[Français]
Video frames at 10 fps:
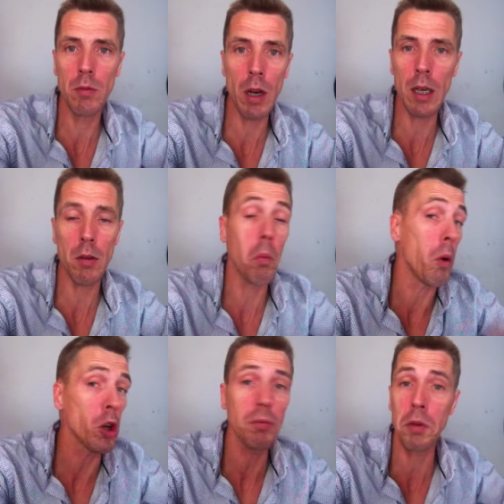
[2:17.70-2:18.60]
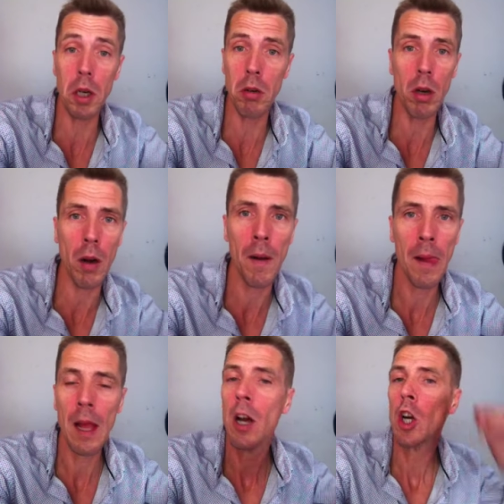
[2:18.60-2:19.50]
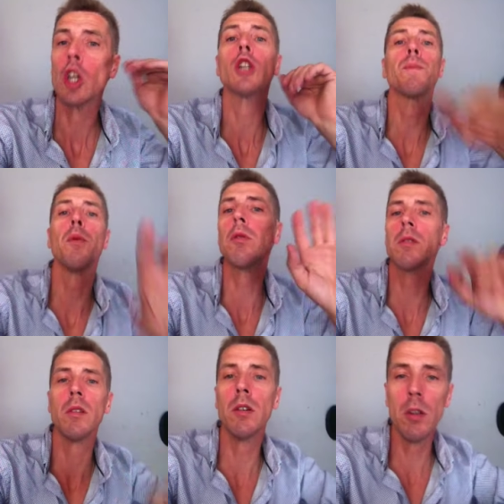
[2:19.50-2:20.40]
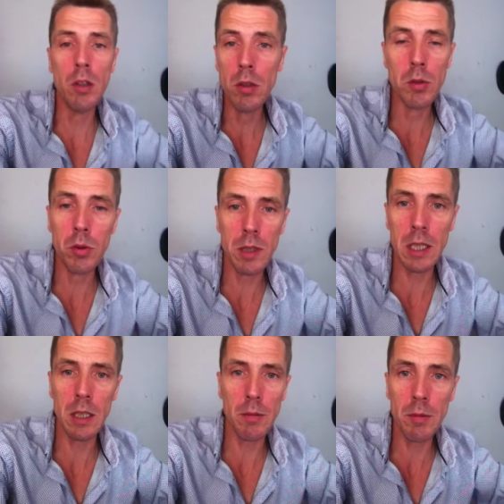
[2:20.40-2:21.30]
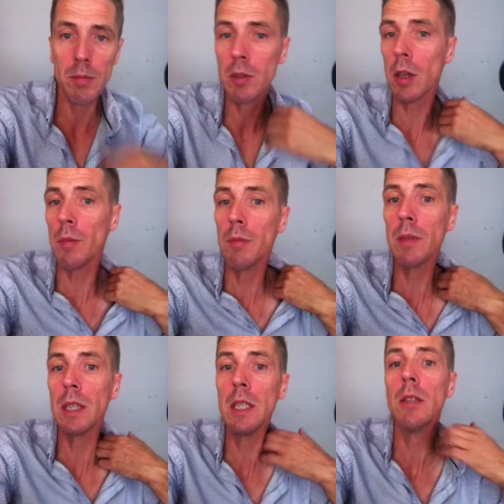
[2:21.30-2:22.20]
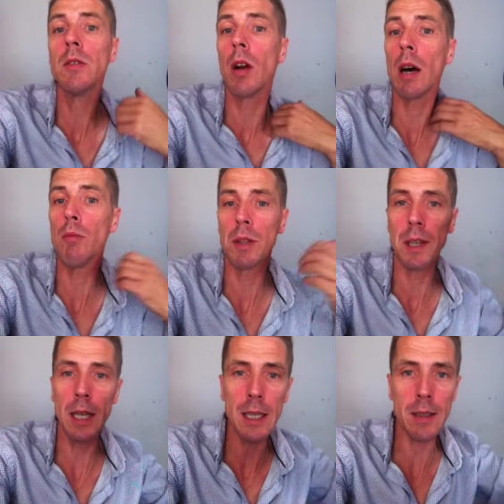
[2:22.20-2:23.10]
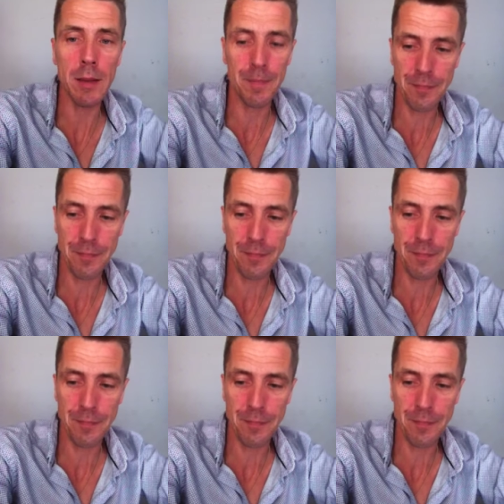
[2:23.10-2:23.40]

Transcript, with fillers: voilà, quoi. Bon, je suis d'accord. Je pose le dossier, comme, comme il me dit, dans la boîte à lettres.